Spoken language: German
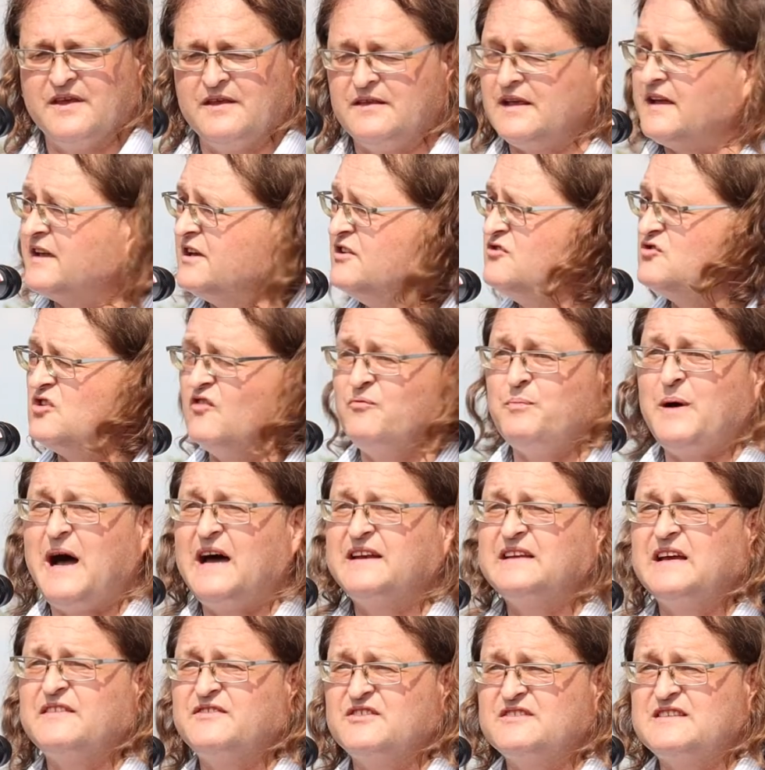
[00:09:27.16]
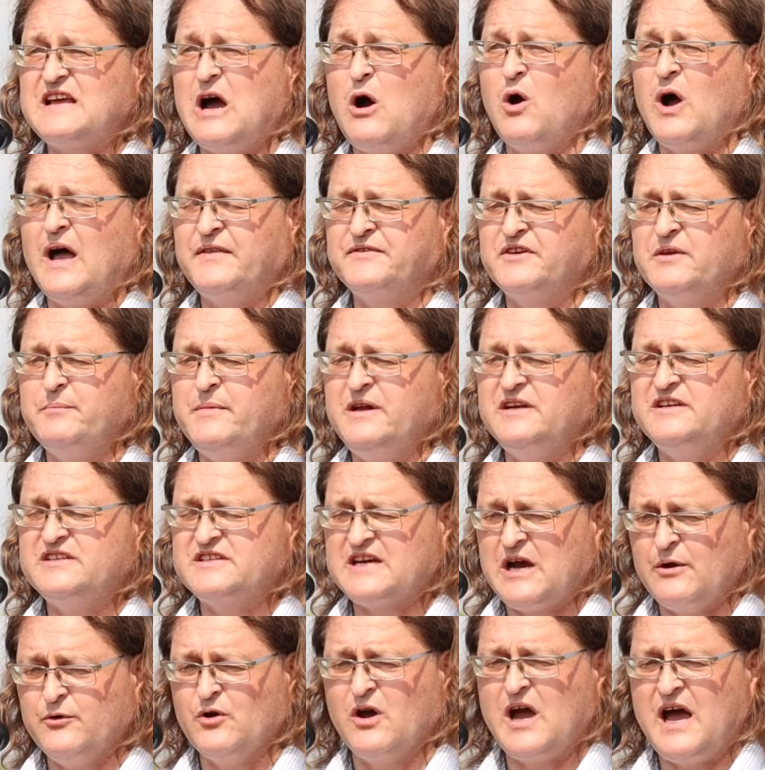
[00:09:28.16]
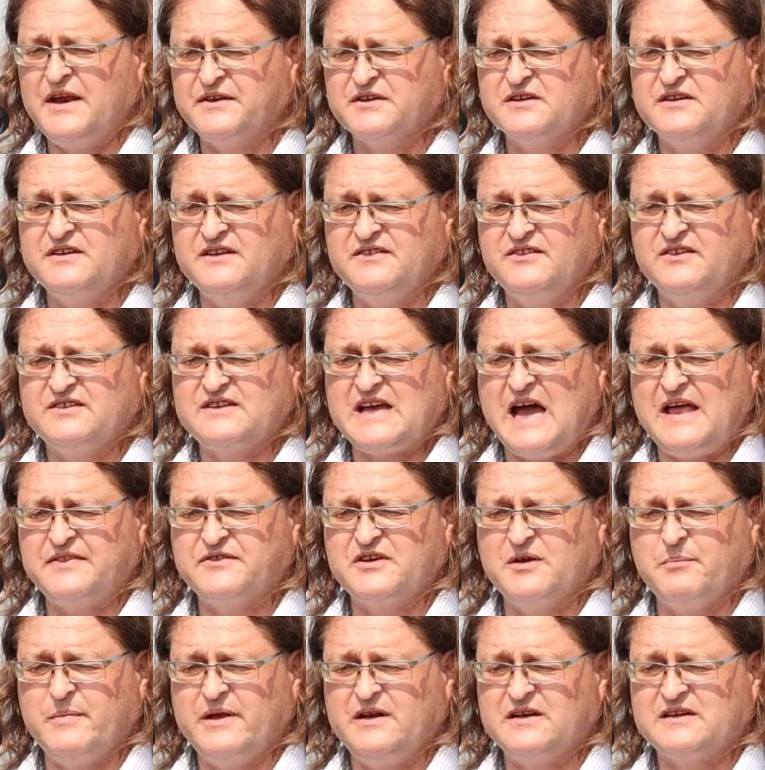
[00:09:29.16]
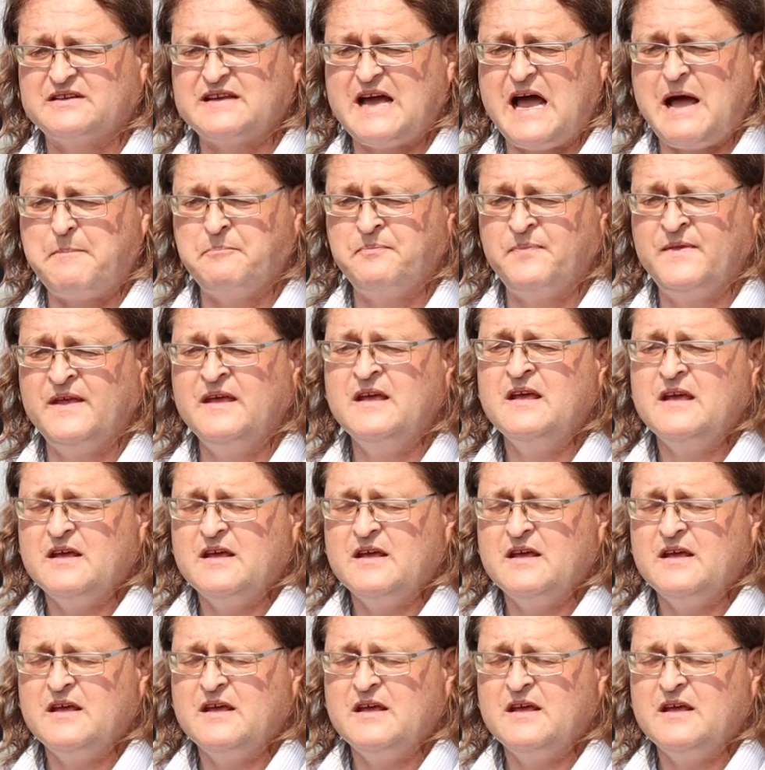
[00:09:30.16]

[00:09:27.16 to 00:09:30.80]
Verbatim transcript: der Christoph Bade hat sich da auch angemeldet. Ich kann auch andere, die sich da angemeldet haben.